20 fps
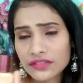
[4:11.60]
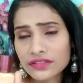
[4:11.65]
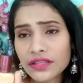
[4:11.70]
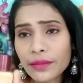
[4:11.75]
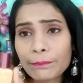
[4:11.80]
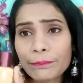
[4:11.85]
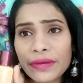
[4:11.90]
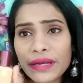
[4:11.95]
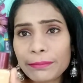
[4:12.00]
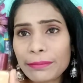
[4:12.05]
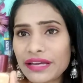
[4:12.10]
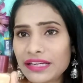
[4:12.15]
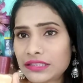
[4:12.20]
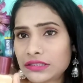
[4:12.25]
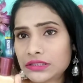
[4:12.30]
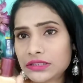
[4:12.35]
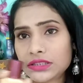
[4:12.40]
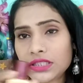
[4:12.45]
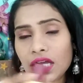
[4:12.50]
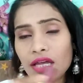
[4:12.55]
सिंपल
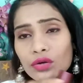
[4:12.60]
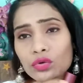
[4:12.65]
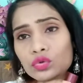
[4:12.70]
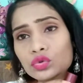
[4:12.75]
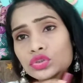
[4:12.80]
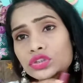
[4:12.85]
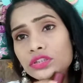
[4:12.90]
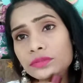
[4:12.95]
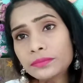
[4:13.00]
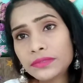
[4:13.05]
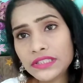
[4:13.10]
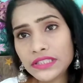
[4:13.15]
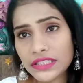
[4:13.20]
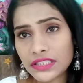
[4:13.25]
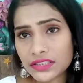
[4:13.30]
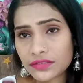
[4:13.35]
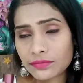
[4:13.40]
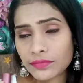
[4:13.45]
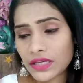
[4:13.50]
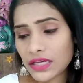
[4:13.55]
पैकेजिंग है कुछ भी
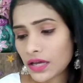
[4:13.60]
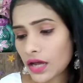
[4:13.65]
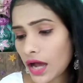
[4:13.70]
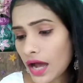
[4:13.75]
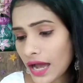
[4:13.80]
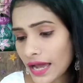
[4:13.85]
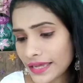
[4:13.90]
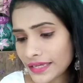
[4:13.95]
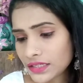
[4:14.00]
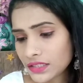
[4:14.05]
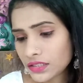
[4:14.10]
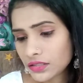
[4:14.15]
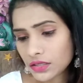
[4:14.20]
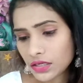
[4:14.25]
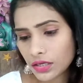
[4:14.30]
इसमें हाई